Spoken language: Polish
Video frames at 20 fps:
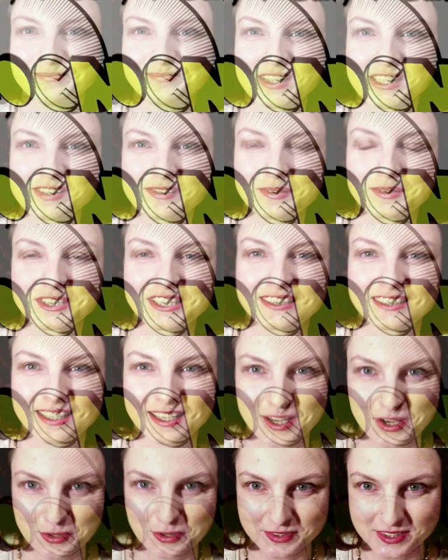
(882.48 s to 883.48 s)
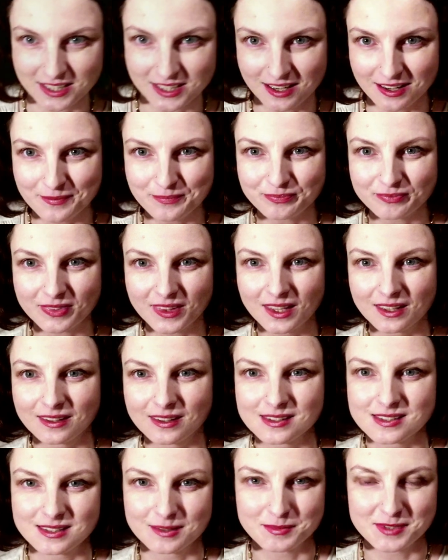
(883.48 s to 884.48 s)
nazywam się Anna Lachowska.
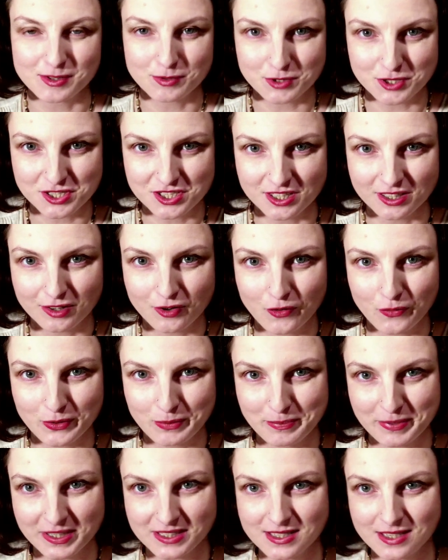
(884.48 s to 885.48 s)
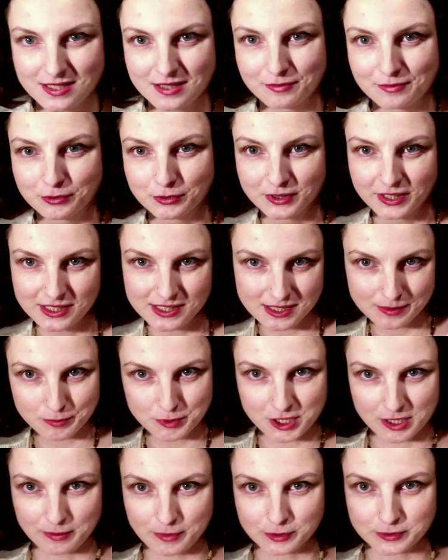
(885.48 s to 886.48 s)
Jestem założycielką i prezesem Fundacji
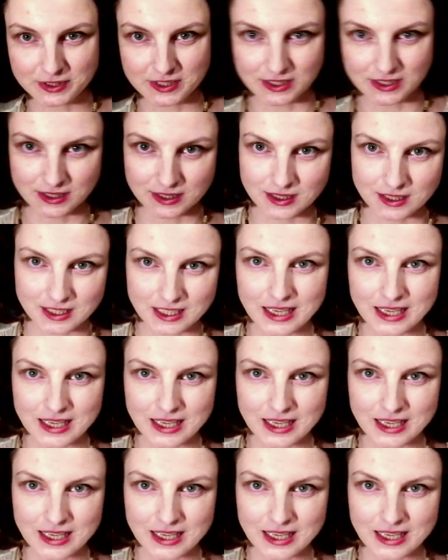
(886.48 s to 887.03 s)
Przemocni.